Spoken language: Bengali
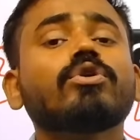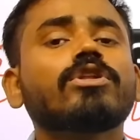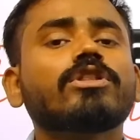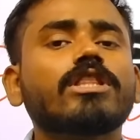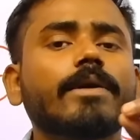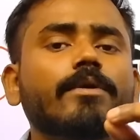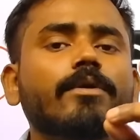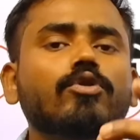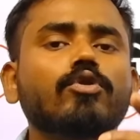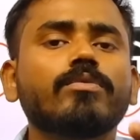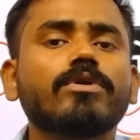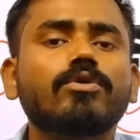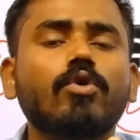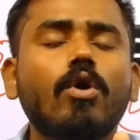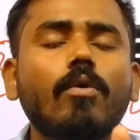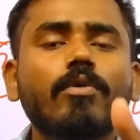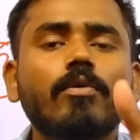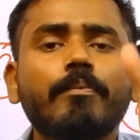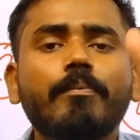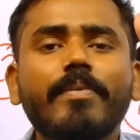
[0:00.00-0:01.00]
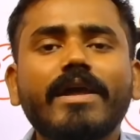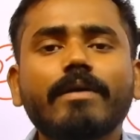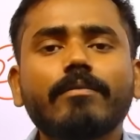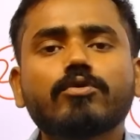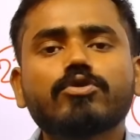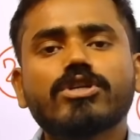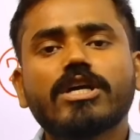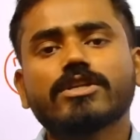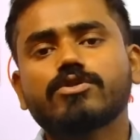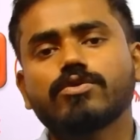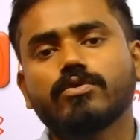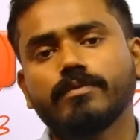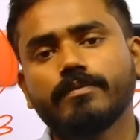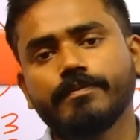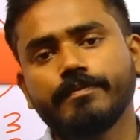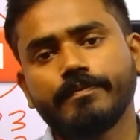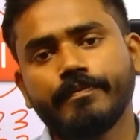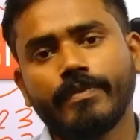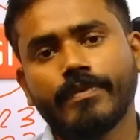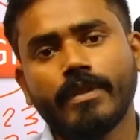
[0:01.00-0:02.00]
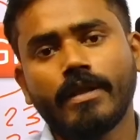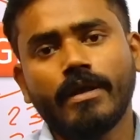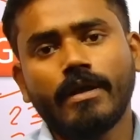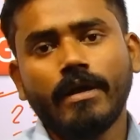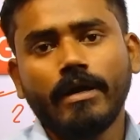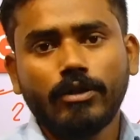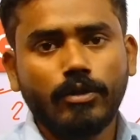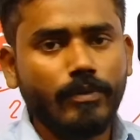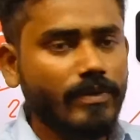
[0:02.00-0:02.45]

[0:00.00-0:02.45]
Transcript: দেখবে তুমি কমন পেয়ে বসে আছো তুমি